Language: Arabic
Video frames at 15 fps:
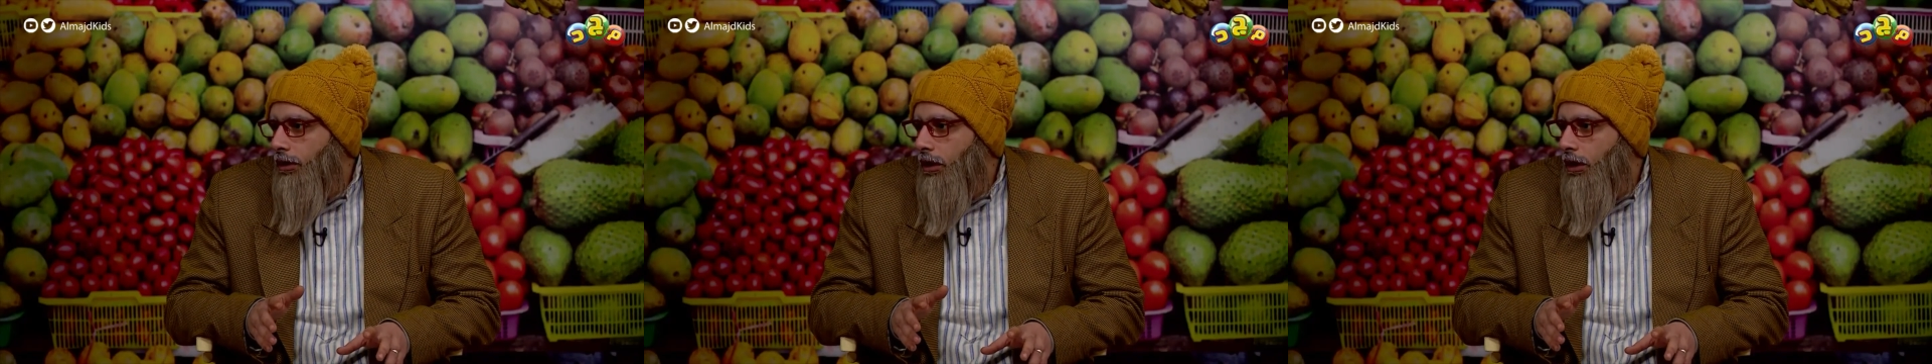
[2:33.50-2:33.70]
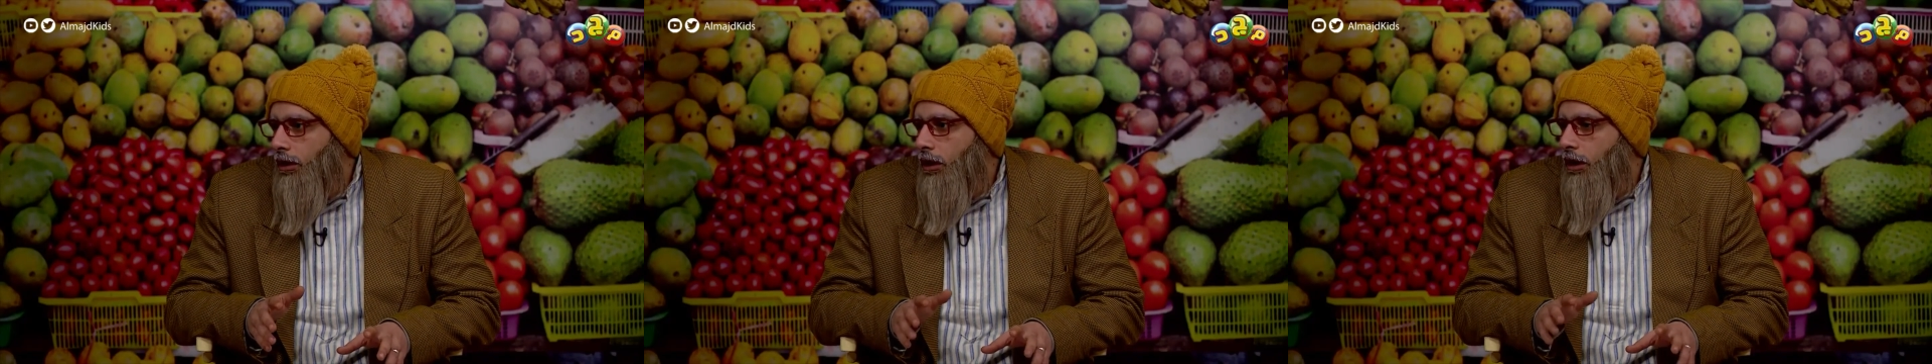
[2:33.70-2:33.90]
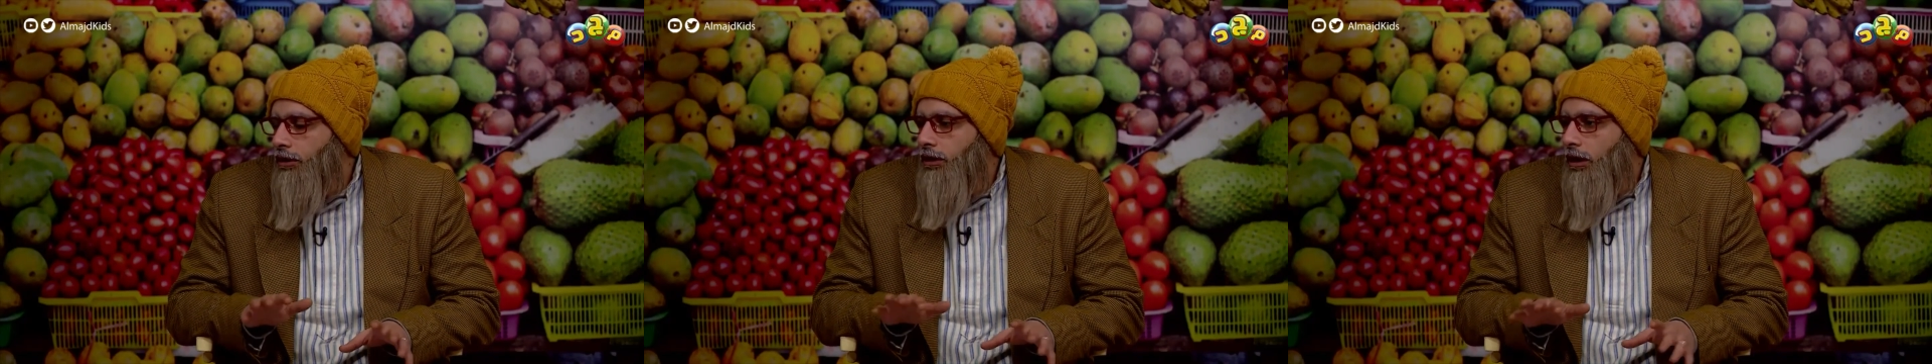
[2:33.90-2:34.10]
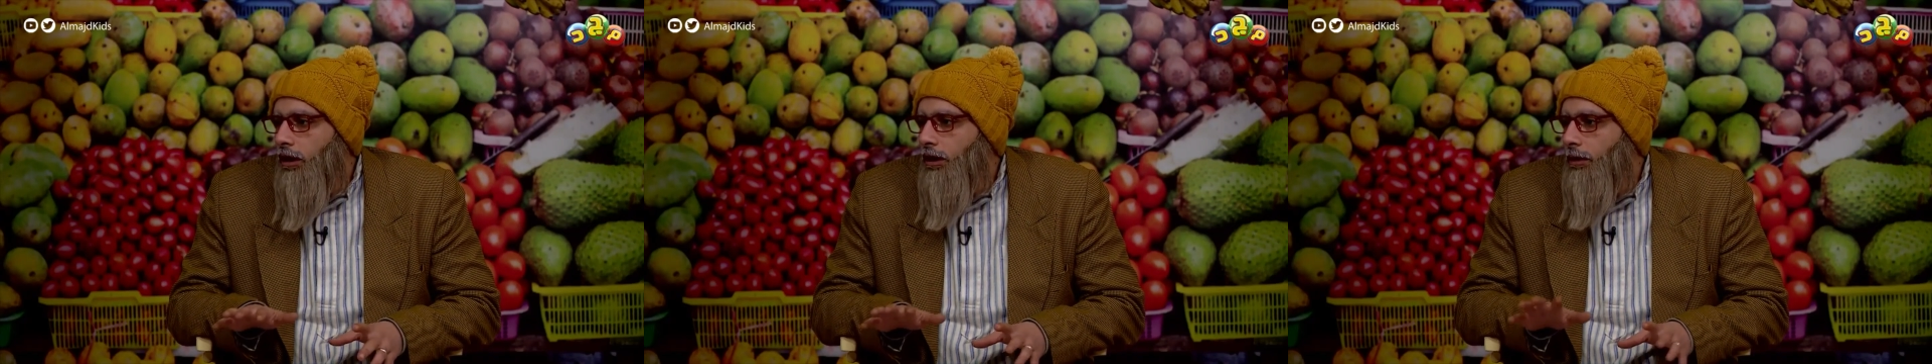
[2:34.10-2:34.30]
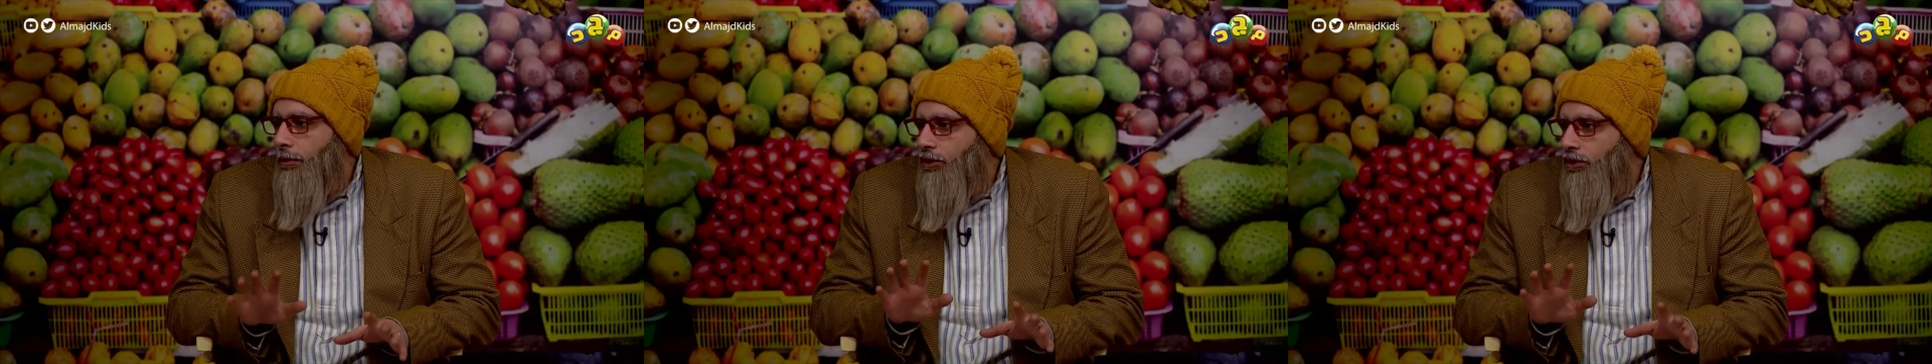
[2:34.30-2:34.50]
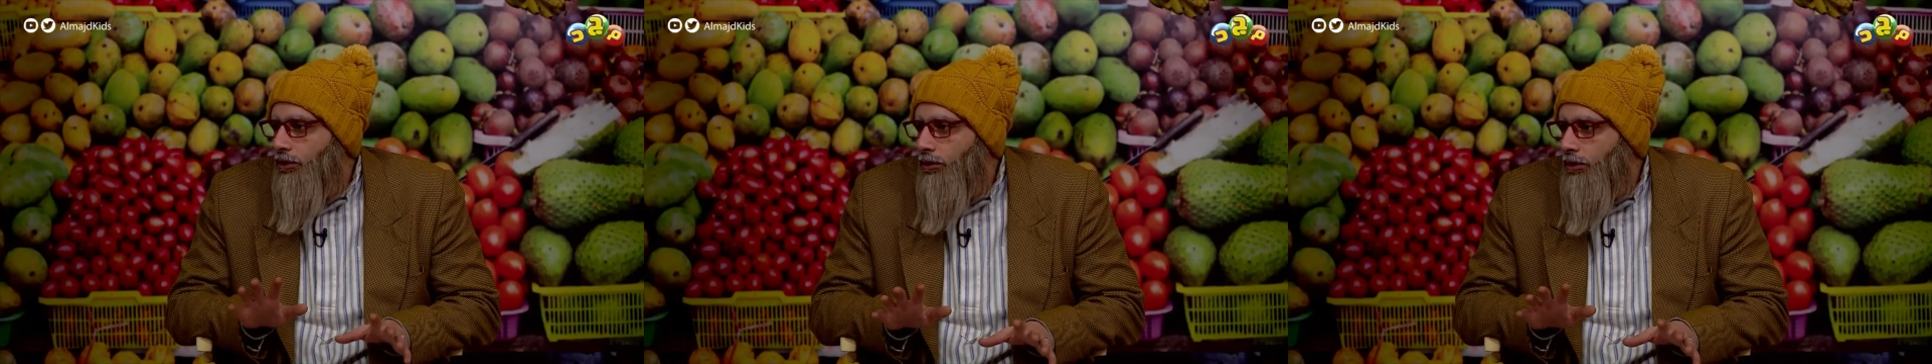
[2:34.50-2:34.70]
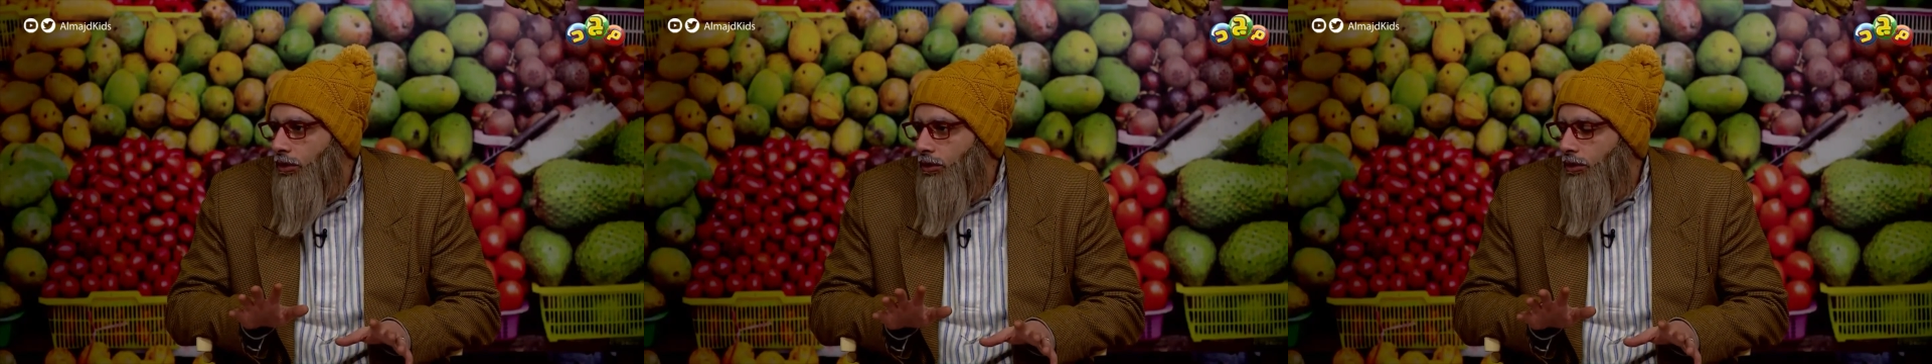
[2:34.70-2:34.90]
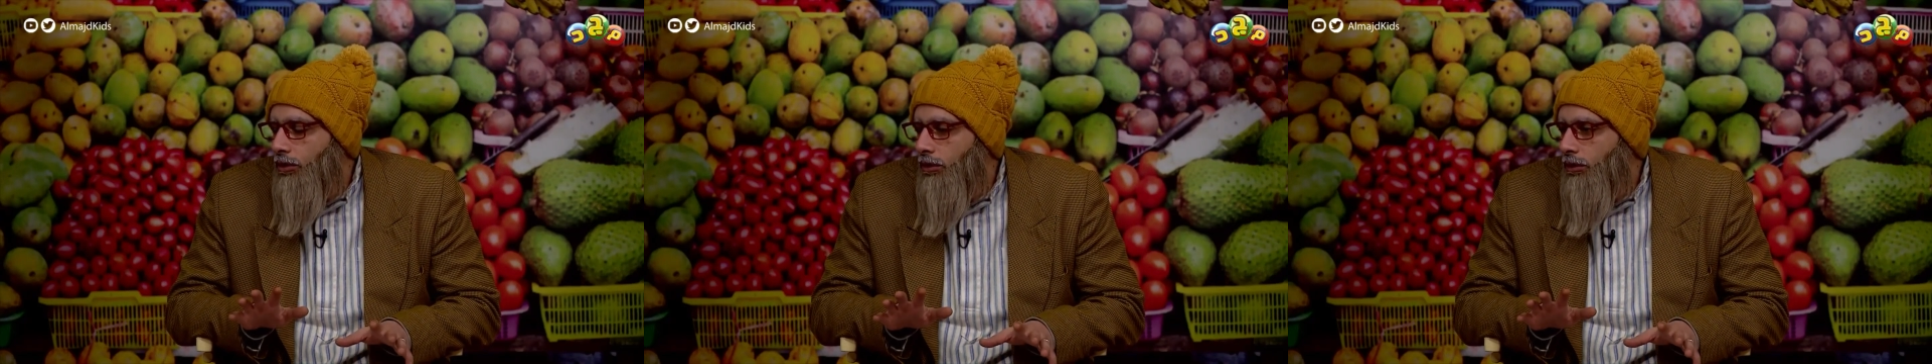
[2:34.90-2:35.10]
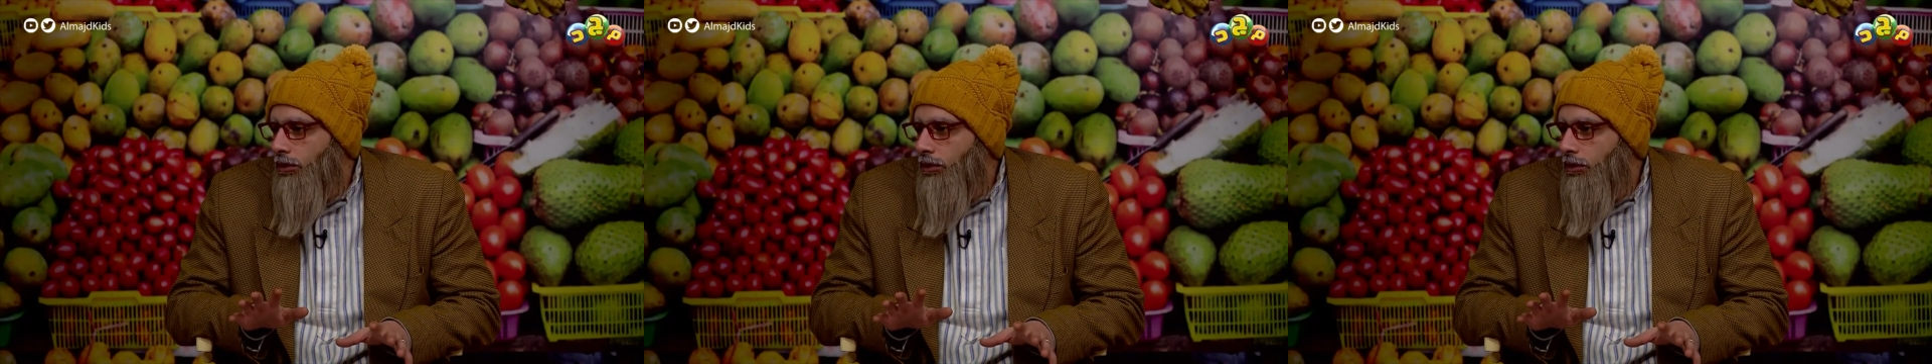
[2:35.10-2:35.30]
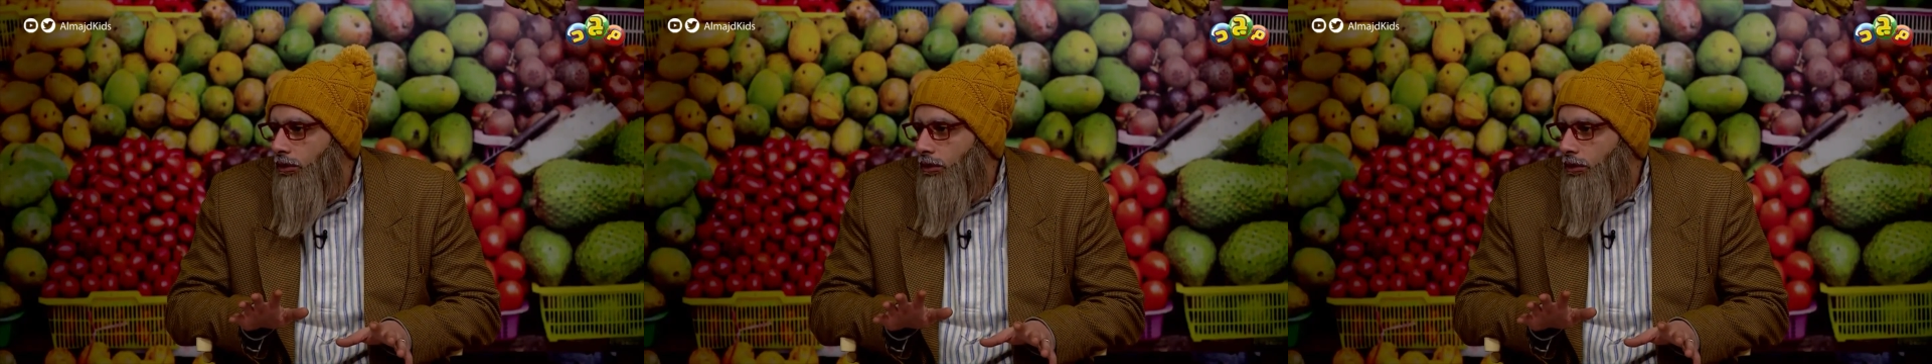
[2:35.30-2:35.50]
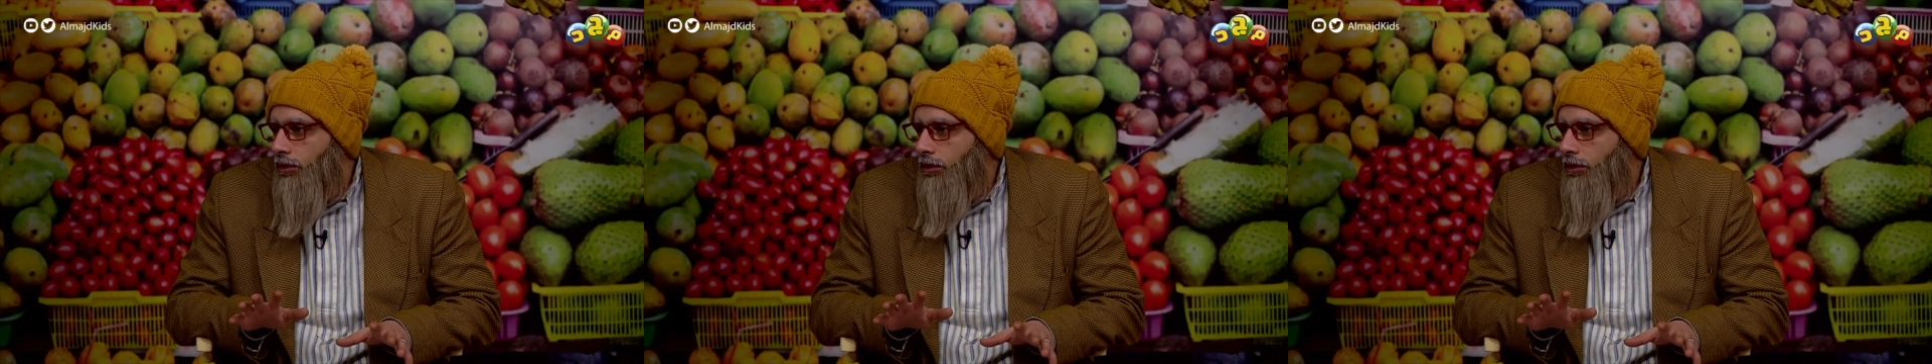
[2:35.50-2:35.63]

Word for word: خلصنا كده بذور اه